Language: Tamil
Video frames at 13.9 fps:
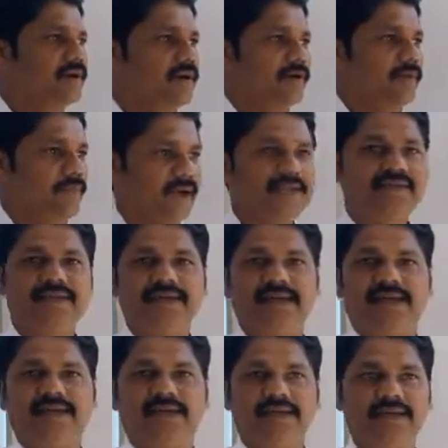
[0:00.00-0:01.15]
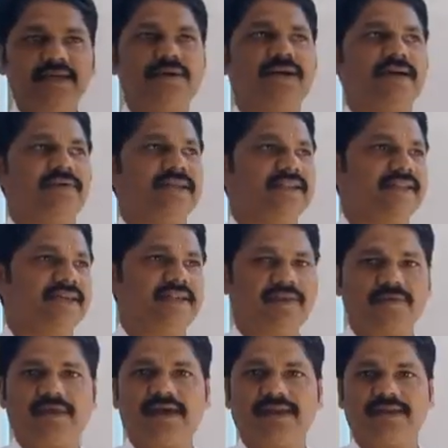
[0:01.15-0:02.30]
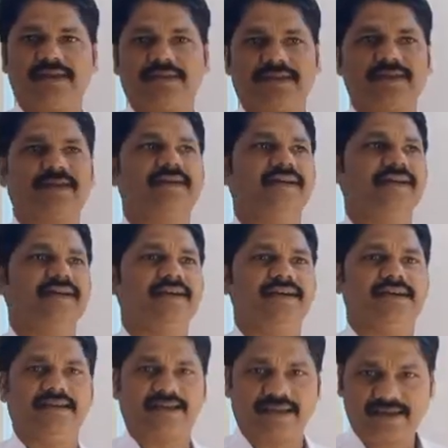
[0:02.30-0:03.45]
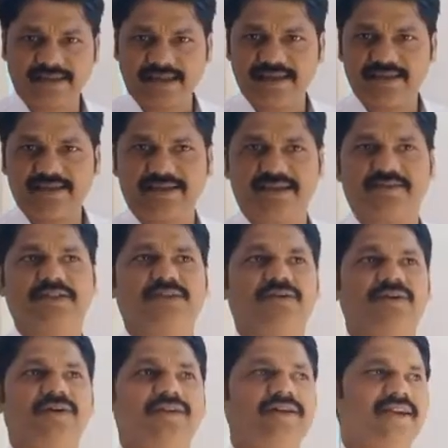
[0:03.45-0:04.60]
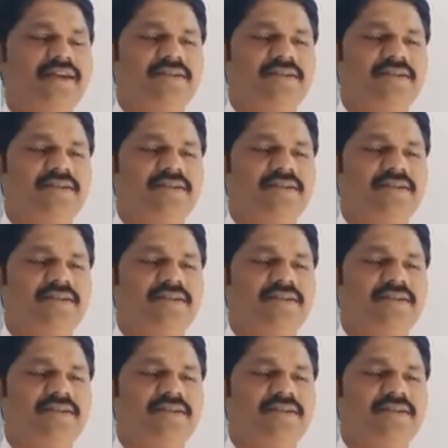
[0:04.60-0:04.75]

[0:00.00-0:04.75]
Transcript: பயிற்சியில் ஈடுபட வைத்த நிர்வாகத்தினருக்கு நன்றியை தெரிவித்துக் கொள்கின்றேன்